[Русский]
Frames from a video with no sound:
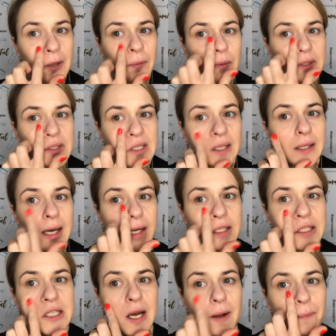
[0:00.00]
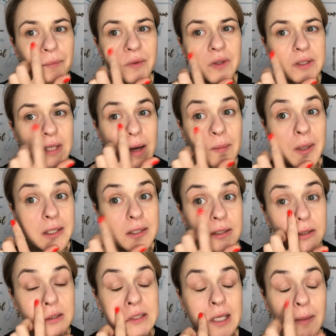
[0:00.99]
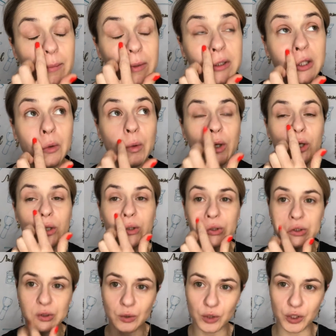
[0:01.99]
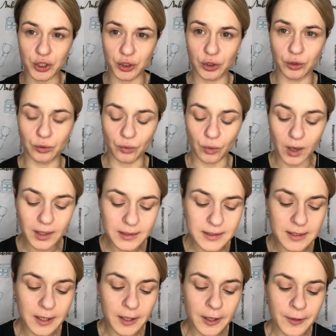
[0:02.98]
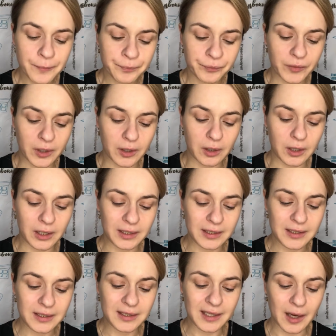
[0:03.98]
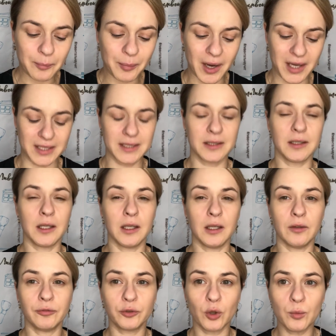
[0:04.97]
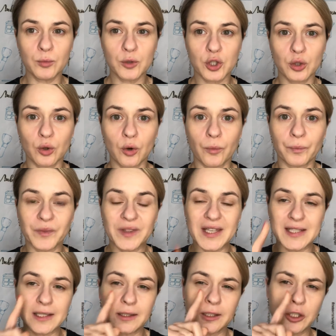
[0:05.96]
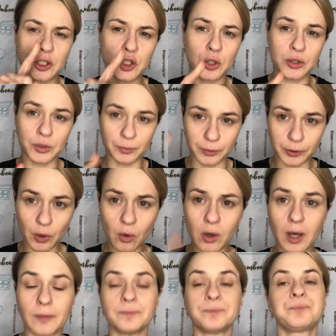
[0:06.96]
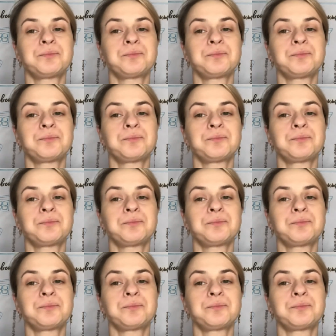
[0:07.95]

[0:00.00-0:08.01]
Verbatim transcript: Задача, самая, самый такой э, сложный нюанс э, и опасный в том, что если нанесете много,